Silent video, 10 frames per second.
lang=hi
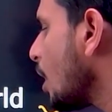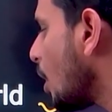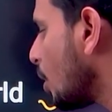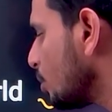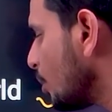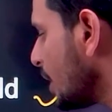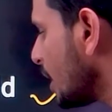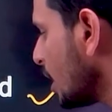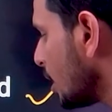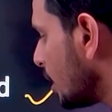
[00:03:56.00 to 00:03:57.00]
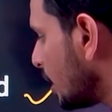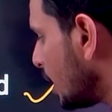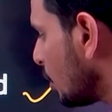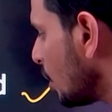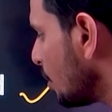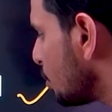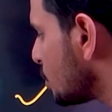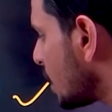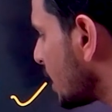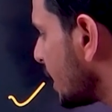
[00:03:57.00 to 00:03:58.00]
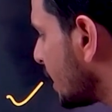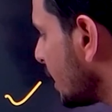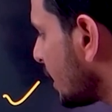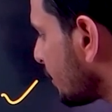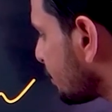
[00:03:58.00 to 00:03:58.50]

और उन्होंने एक और पुस्तक लिखी है